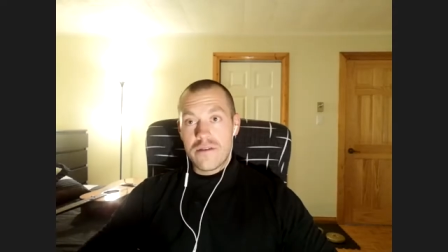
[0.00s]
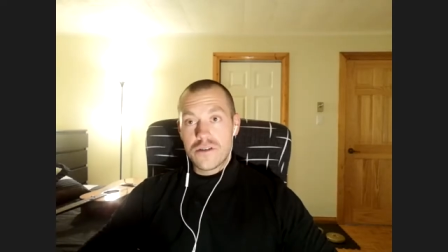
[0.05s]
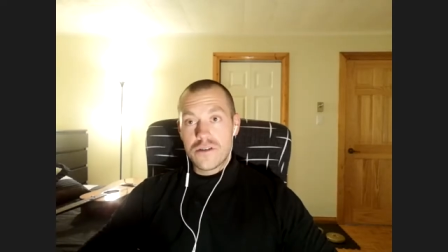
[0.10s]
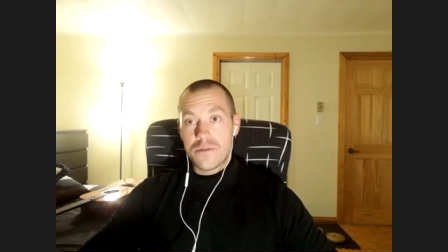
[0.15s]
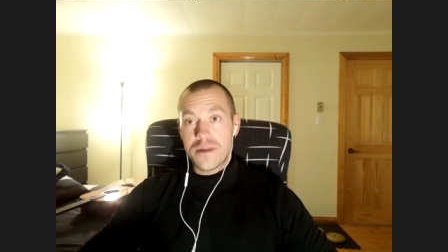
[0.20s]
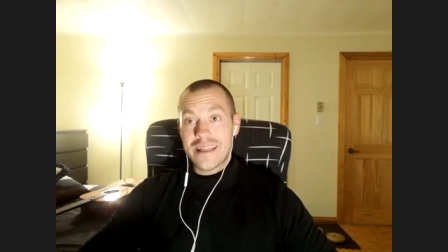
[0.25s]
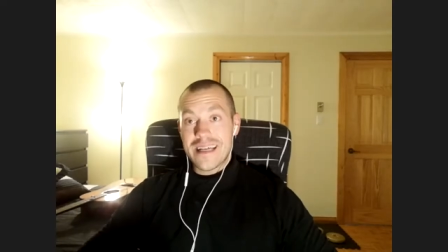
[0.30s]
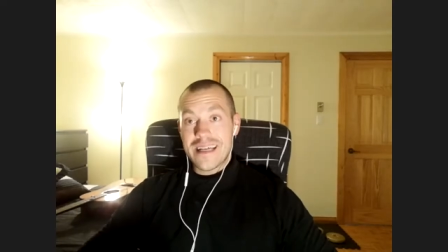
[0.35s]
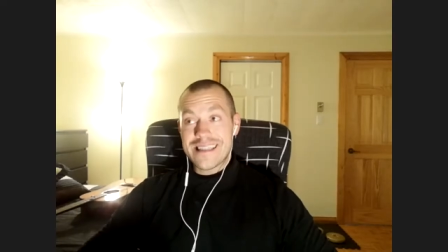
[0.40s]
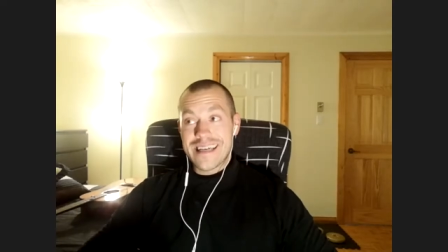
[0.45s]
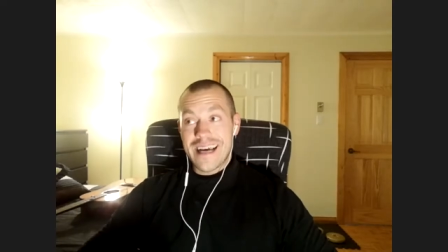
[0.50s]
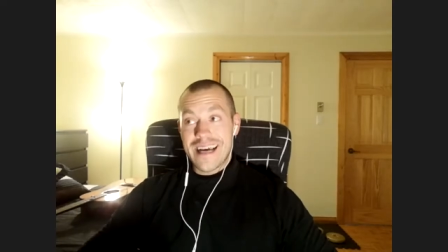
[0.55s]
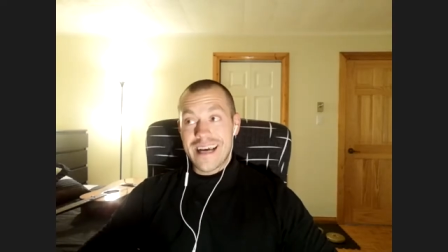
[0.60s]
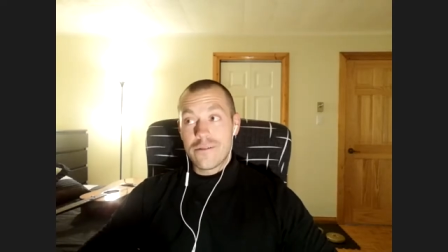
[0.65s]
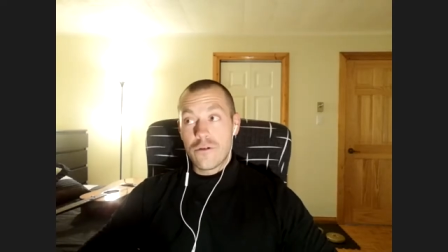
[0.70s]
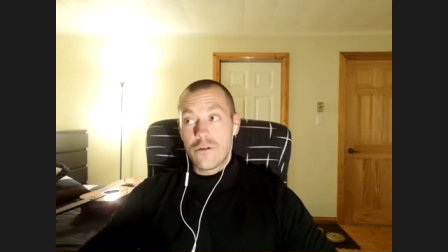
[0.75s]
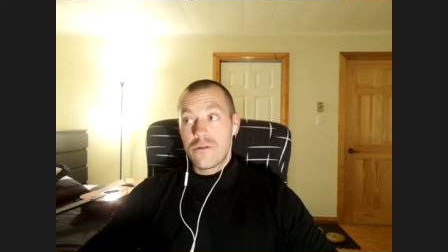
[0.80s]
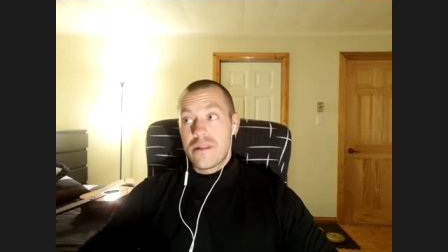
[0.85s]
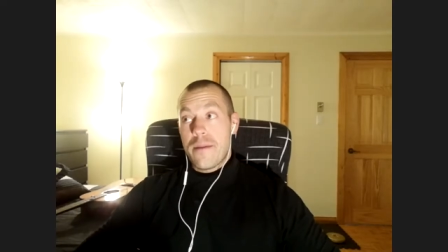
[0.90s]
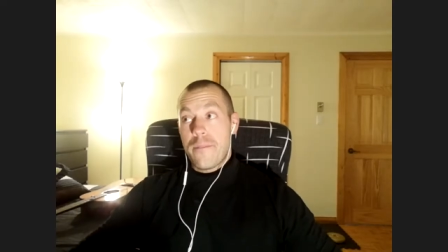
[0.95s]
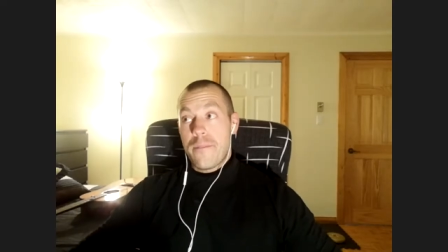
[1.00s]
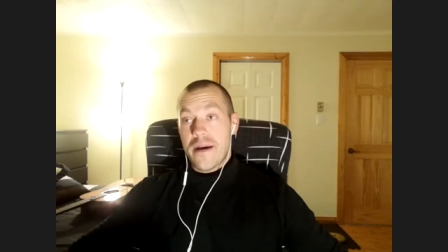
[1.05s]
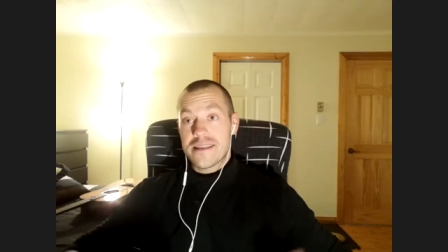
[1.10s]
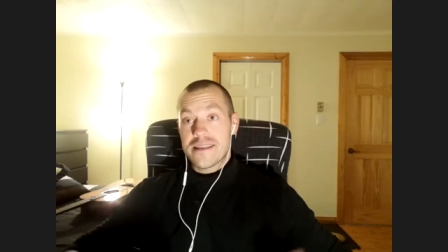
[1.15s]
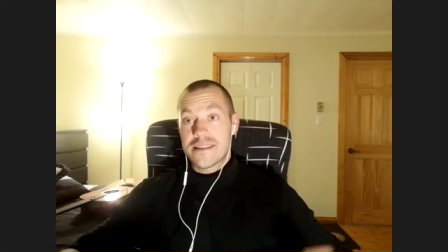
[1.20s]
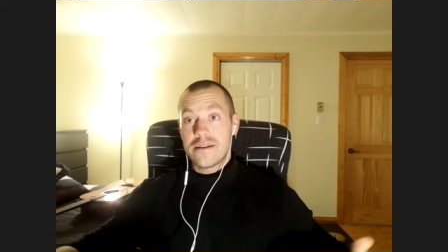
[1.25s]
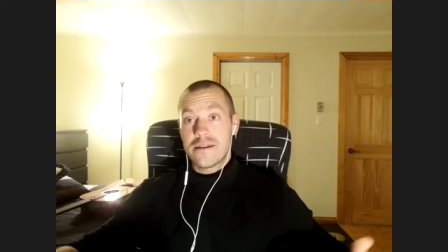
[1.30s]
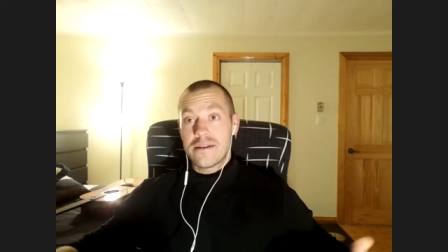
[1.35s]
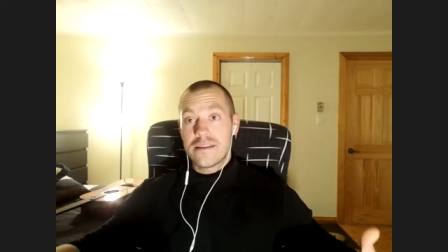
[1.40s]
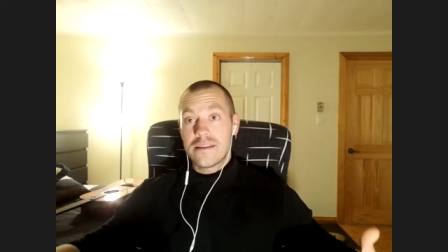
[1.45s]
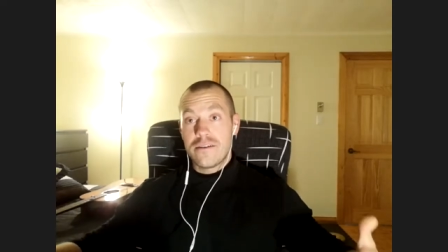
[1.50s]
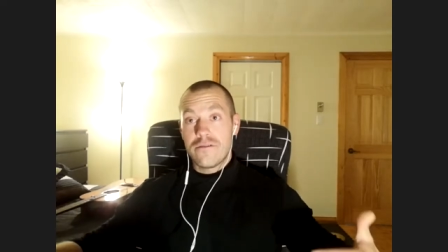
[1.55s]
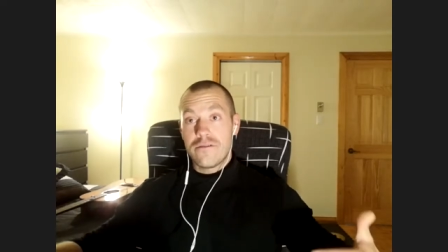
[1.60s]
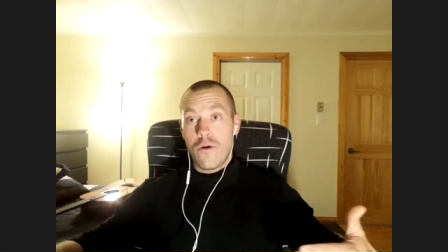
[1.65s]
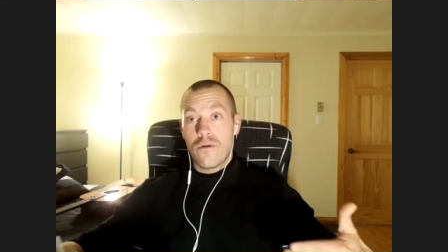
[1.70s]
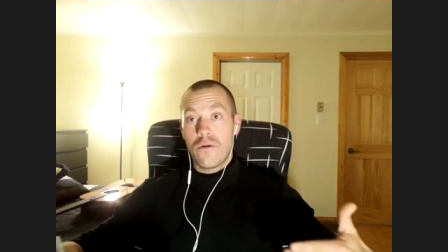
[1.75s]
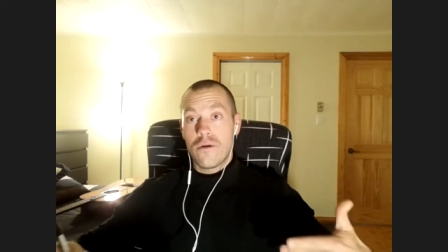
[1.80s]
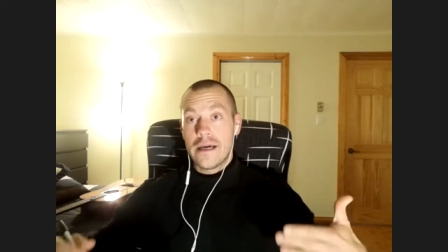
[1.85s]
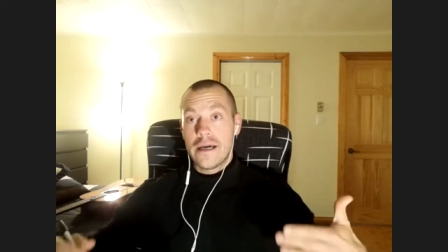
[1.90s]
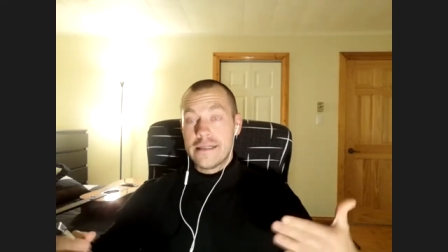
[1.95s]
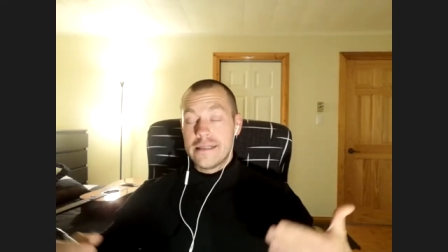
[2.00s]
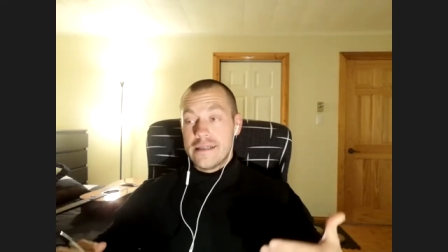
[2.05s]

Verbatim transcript: Je vais peut-être attirer d'autres des personnes qui vont,